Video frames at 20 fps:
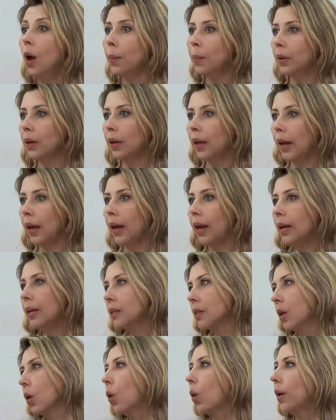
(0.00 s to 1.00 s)
porque
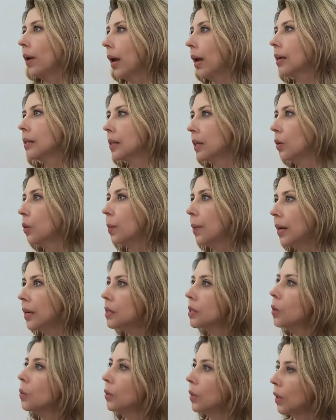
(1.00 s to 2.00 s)
eles não conhecem do Brasil,